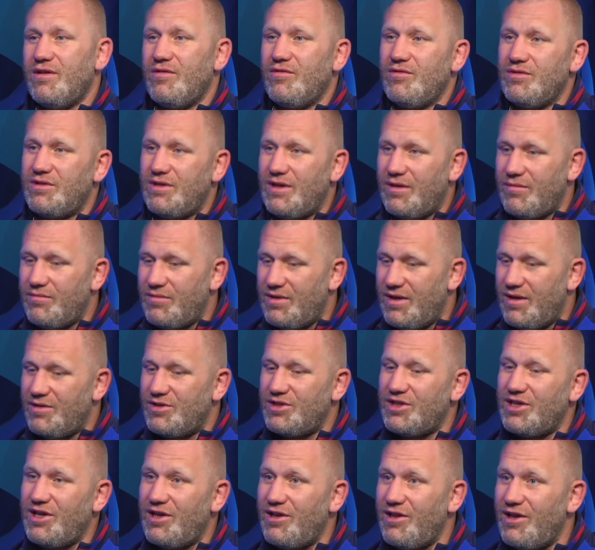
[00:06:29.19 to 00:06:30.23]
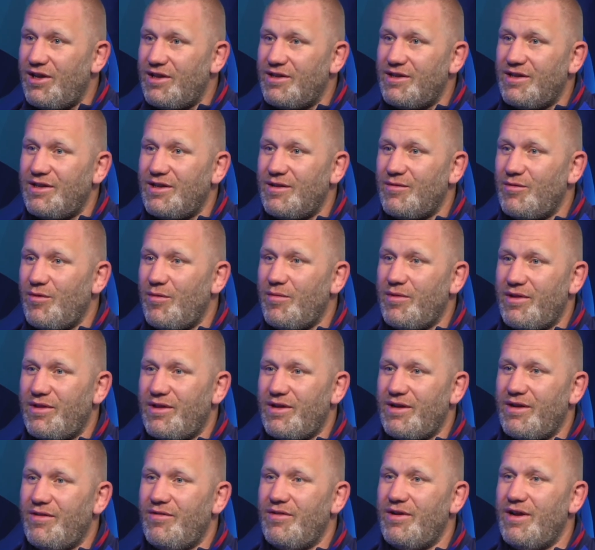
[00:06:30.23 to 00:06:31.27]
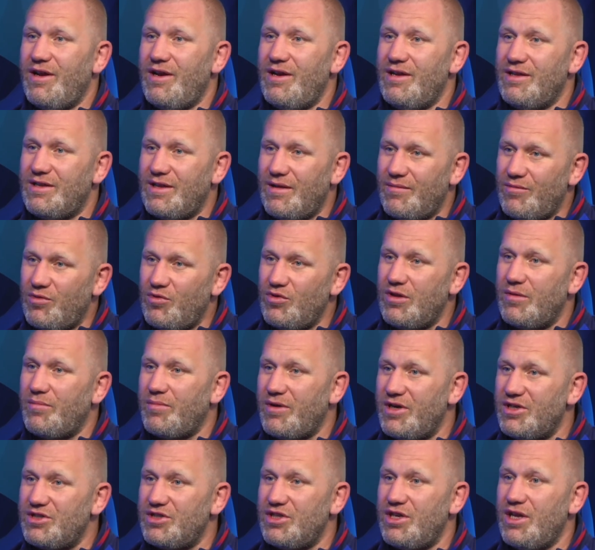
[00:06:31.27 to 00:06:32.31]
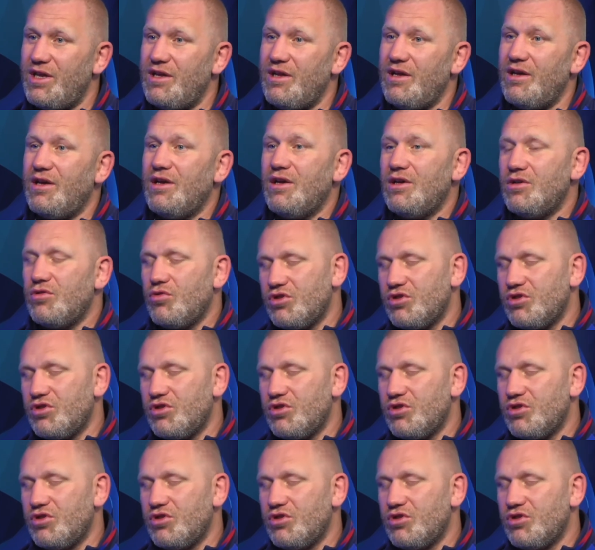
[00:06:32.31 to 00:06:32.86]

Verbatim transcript: вот там тебе шоколадка, там, образно говоря, или там какое-то поощрение.